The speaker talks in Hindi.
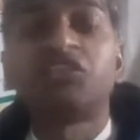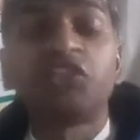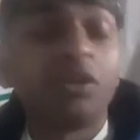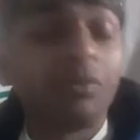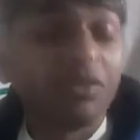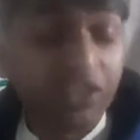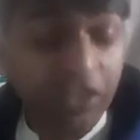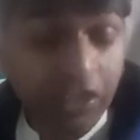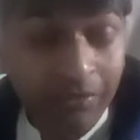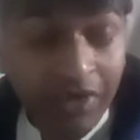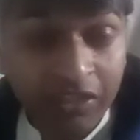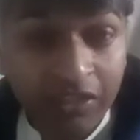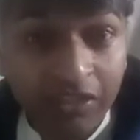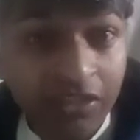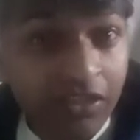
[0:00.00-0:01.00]
छः बजे के
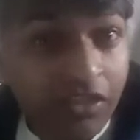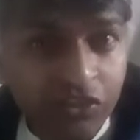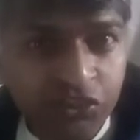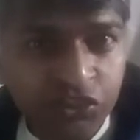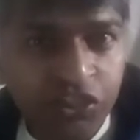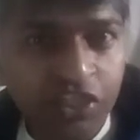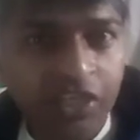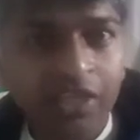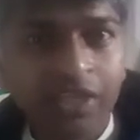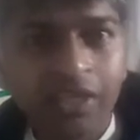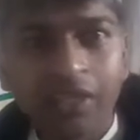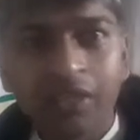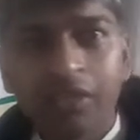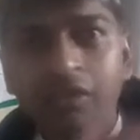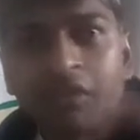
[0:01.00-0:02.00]
बाद छः